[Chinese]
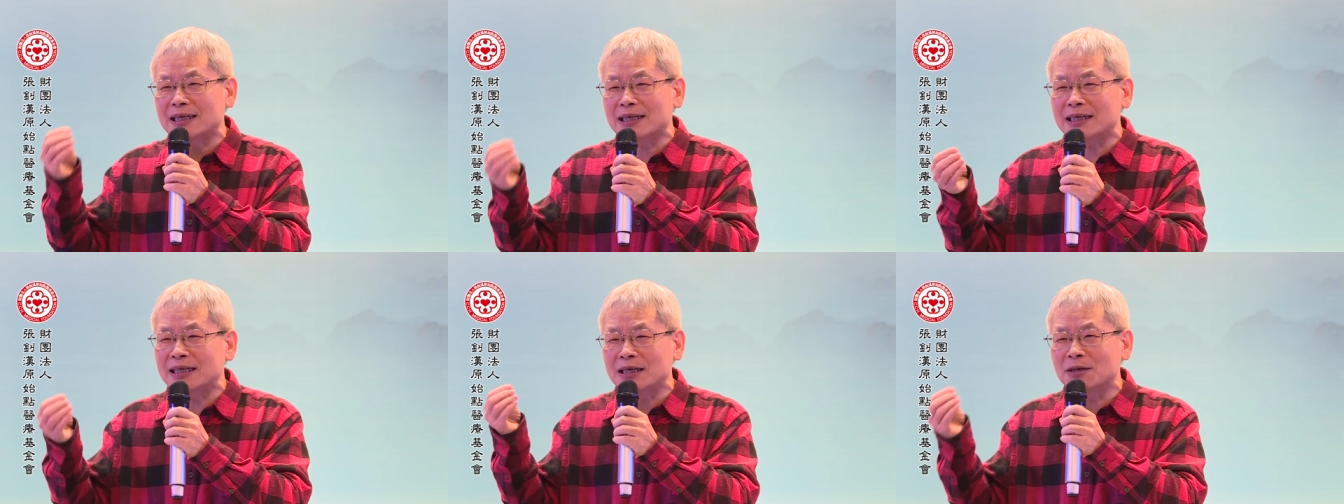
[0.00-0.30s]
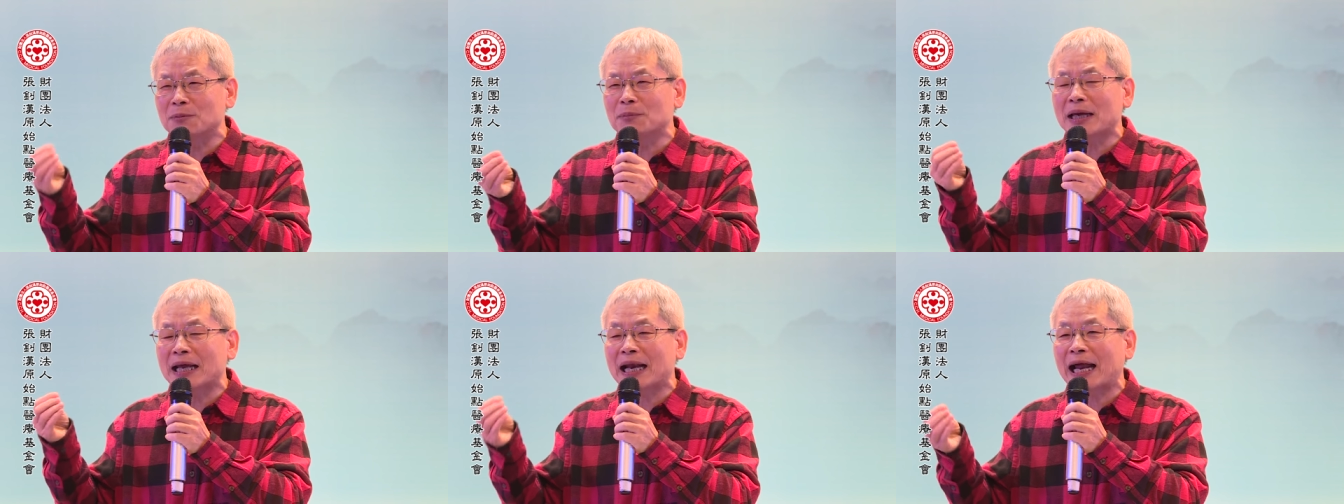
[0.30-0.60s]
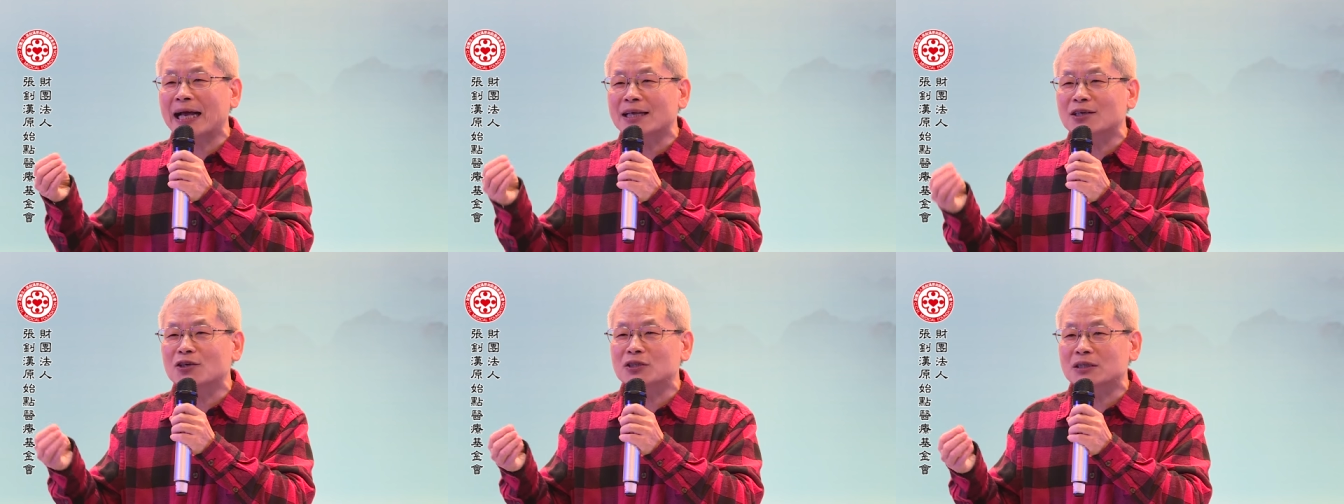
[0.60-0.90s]
里面
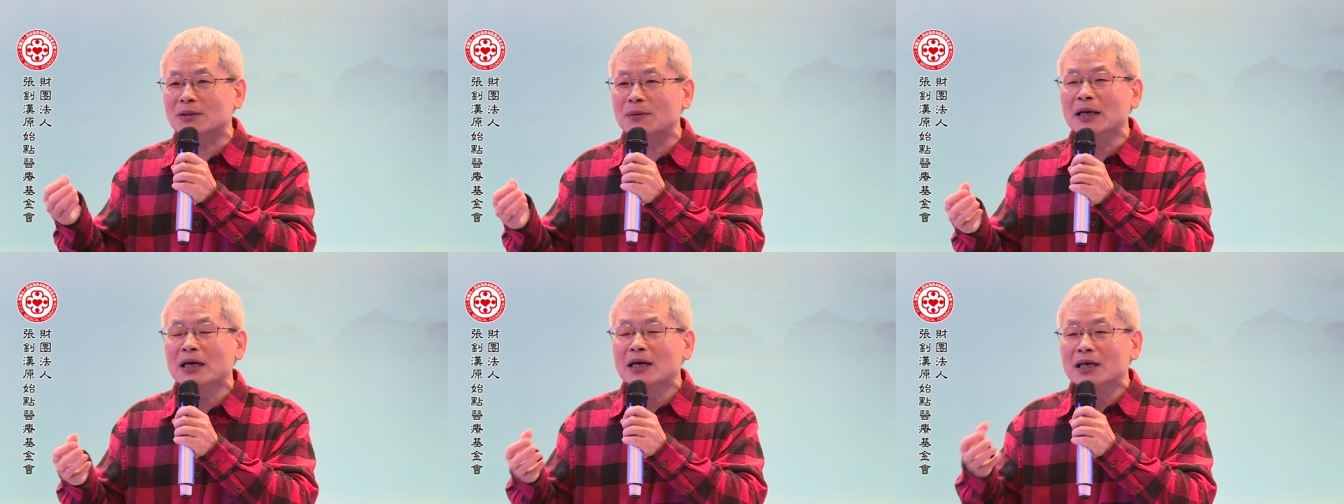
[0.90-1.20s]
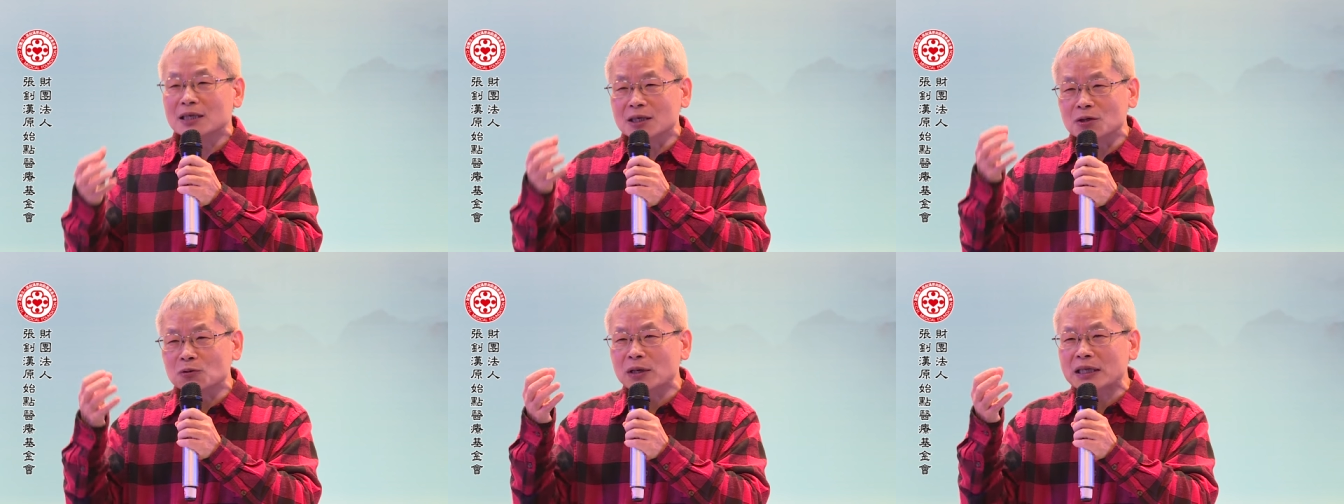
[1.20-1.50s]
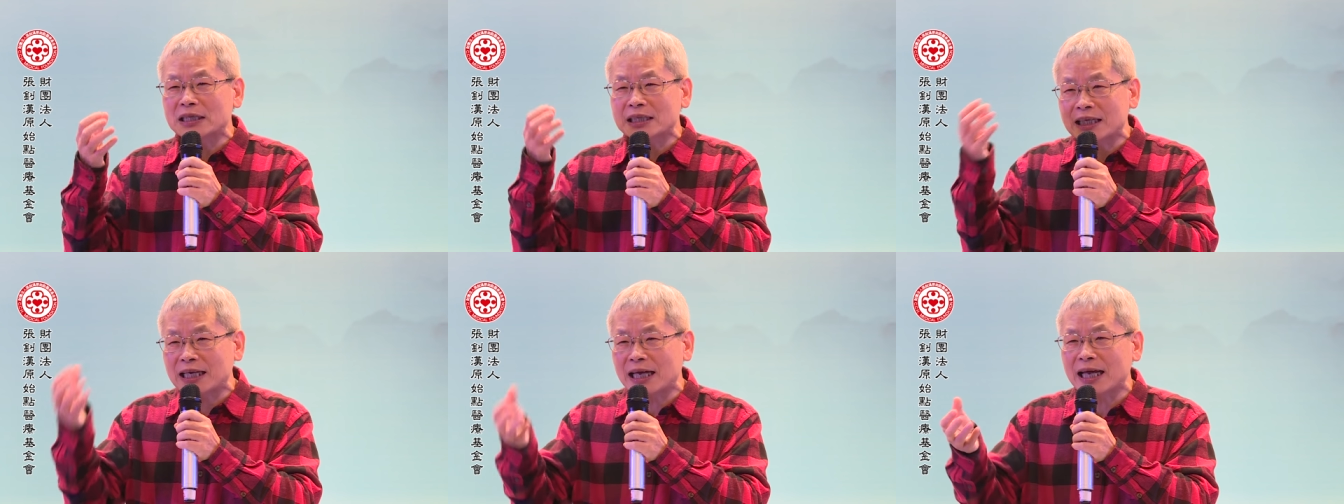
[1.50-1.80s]
含有什么，以为
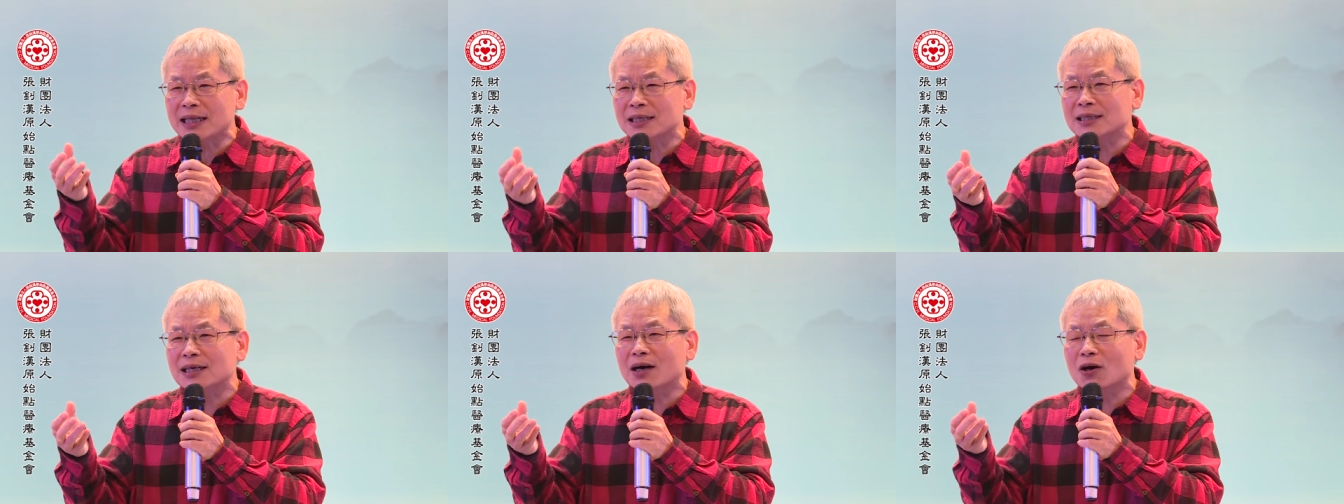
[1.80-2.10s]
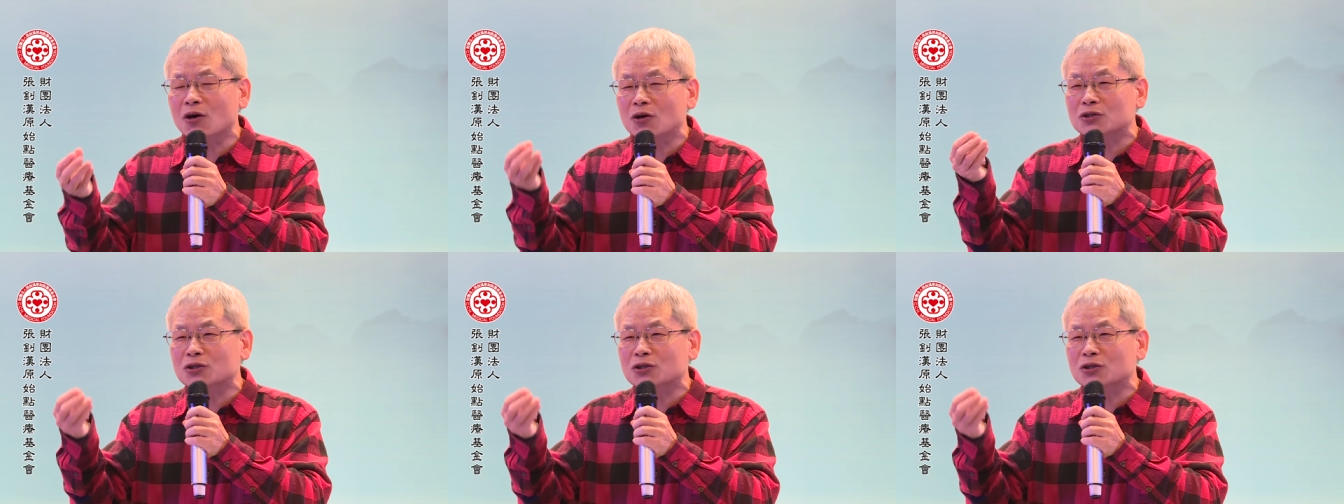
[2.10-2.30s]
天的哦，